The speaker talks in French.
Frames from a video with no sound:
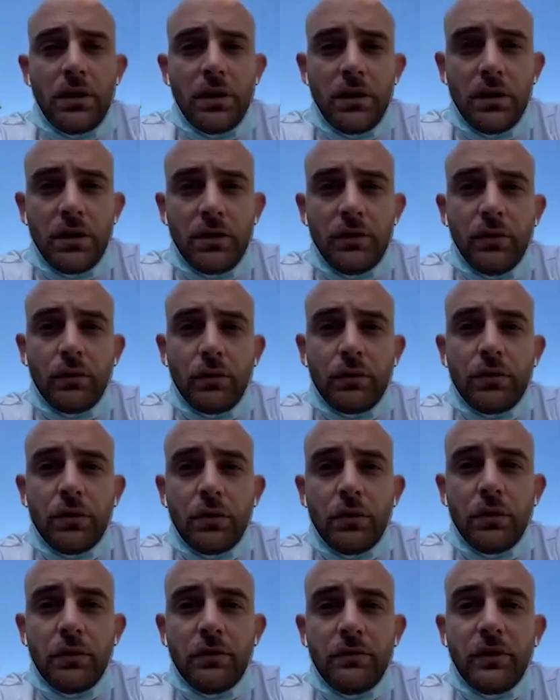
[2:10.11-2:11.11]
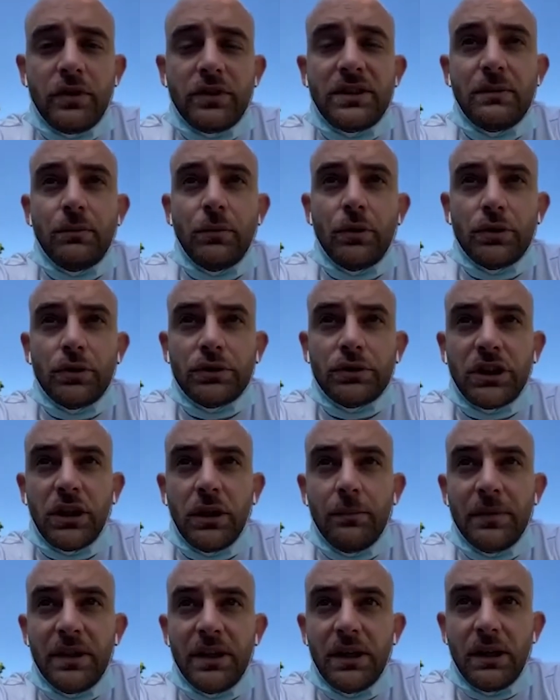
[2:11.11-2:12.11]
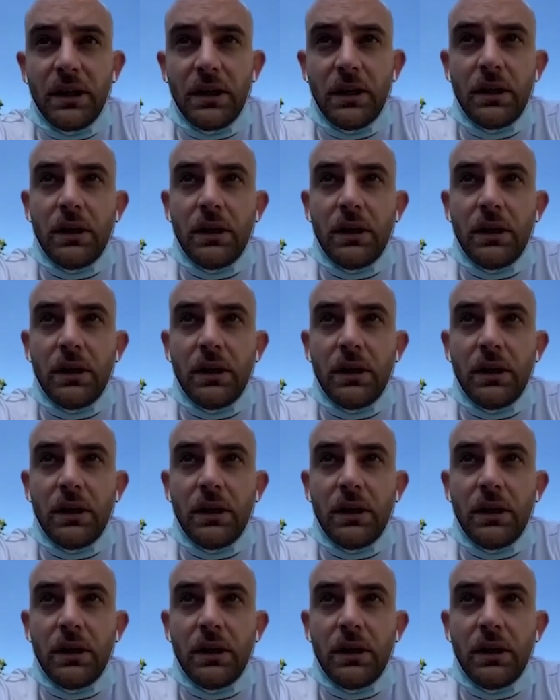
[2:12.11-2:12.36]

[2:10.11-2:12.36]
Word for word: Euh, donc euh, forcément, je serai amené à,